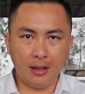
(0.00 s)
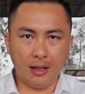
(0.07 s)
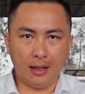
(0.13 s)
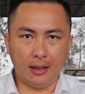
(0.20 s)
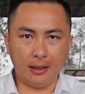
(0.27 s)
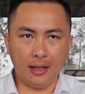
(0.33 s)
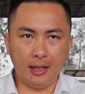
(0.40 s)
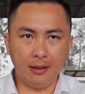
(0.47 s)

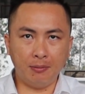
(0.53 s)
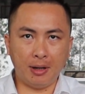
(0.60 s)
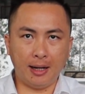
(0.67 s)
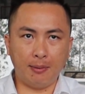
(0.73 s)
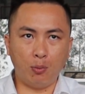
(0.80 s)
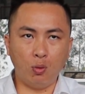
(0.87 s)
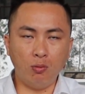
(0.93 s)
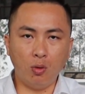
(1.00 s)
à, khi
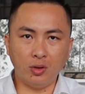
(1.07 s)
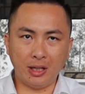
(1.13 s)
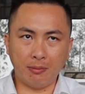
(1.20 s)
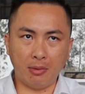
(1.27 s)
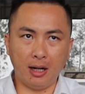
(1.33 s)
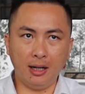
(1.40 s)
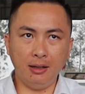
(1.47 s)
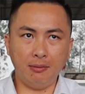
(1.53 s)
mà muốn mua xe
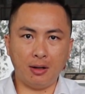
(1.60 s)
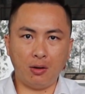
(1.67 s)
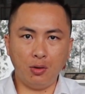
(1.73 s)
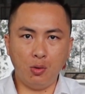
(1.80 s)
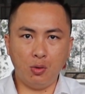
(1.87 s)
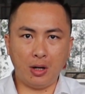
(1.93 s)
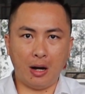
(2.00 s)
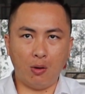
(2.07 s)
mới mà có
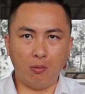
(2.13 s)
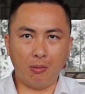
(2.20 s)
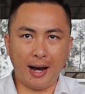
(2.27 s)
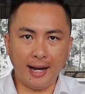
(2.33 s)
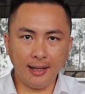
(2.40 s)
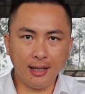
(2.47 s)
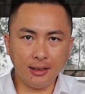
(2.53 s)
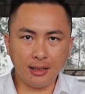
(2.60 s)
nhu cầu
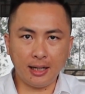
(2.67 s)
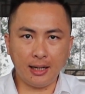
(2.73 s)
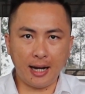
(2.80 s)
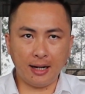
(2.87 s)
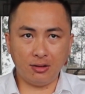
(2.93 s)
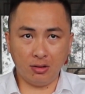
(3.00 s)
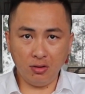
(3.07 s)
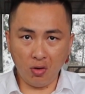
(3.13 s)
bán chiếc xe
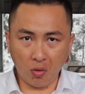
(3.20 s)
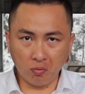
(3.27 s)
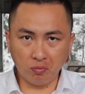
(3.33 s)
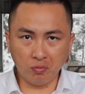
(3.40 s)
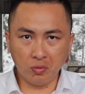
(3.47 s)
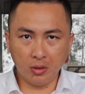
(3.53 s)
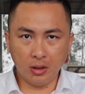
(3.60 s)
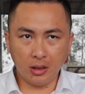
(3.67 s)
đang sử dụng